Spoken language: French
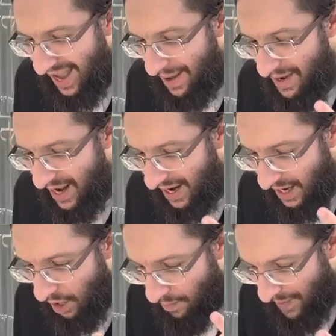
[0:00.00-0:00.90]
Ameler
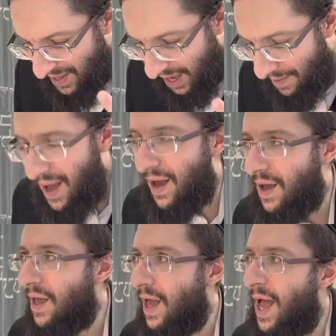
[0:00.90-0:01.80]
Patrama.
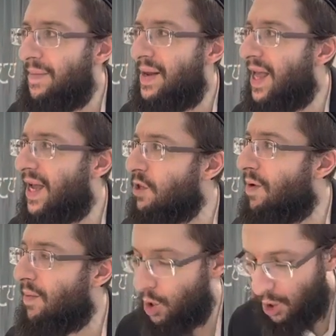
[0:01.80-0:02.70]
Un Meler, il
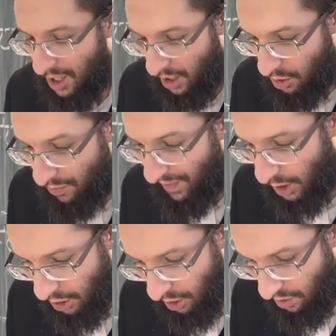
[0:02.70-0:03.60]
doit manger du pain
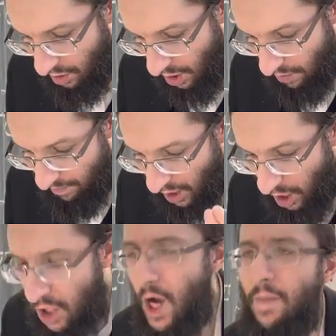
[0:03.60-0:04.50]
chaud.
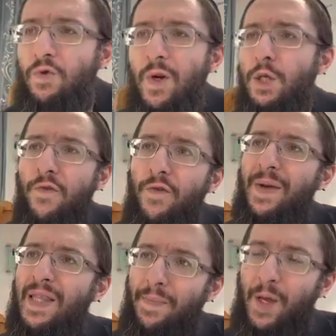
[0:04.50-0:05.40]
Bechol tous les jours, vous lui
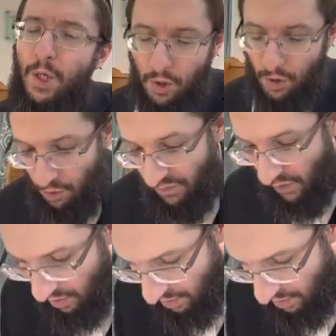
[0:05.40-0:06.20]
mettez un pain chaud nouveau.